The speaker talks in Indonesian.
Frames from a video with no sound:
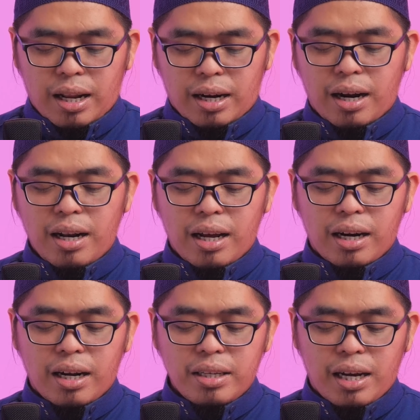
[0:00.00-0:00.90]

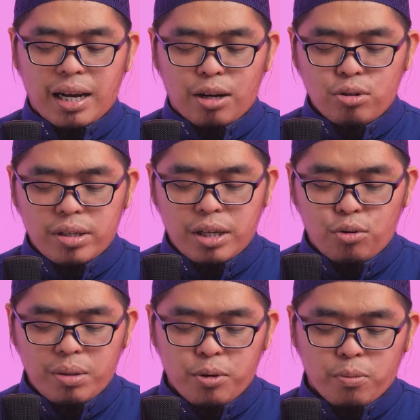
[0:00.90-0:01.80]
Larangan-larangan yang harus
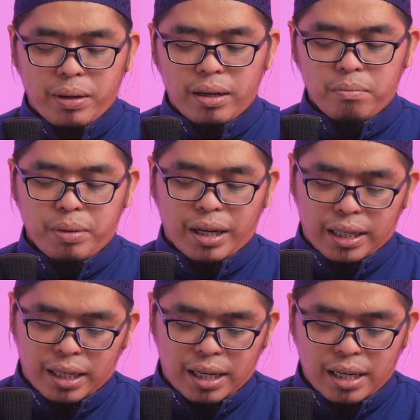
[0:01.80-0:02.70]
dijauhi berupa
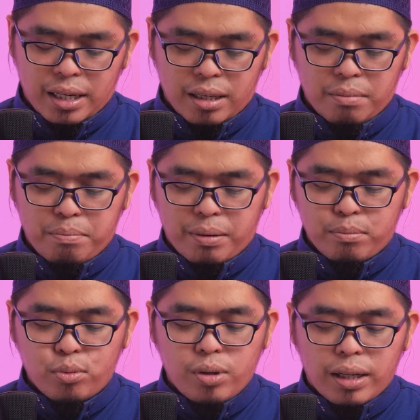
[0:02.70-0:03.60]
perkataan,
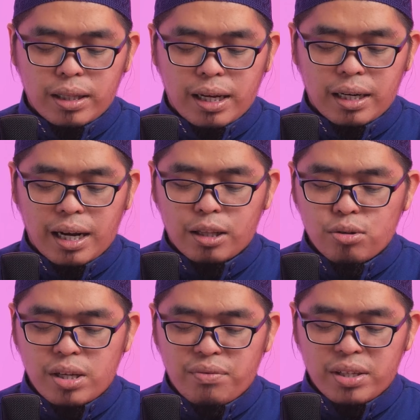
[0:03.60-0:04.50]
perbuatan,
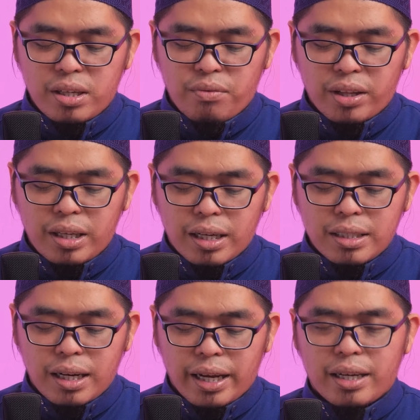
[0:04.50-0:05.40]
atau sifat-sifat
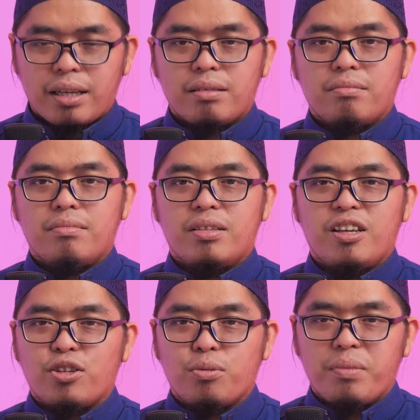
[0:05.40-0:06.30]
yang jelek
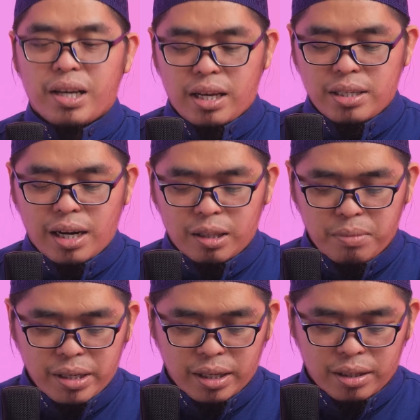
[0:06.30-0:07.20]
yang jumlahnya
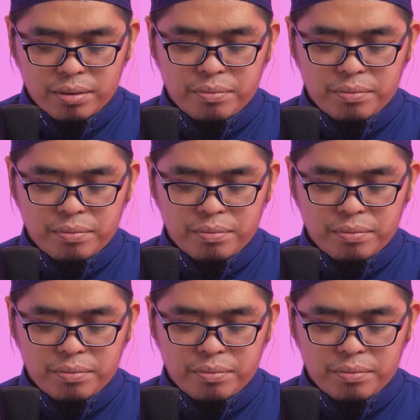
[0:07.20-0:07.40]
sangat banyak.